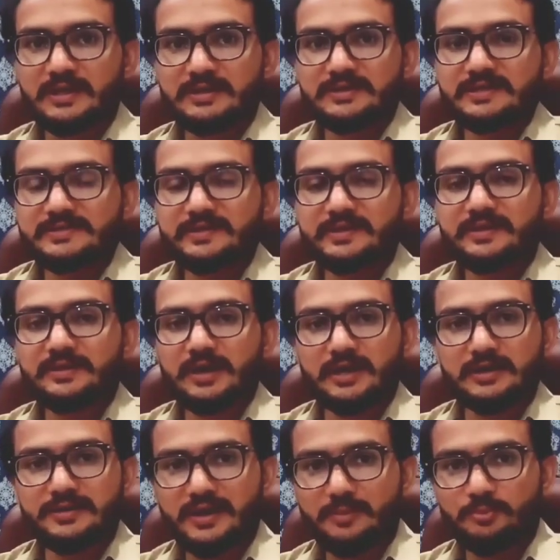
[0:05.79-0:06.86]
नाजरीन
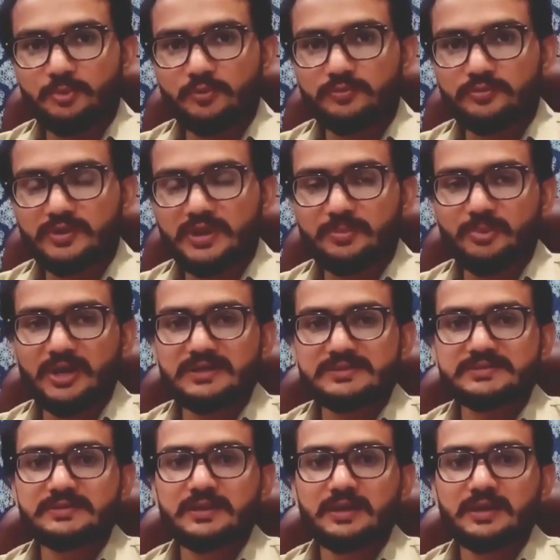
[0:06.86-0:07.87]
अगर आप लोगों के पास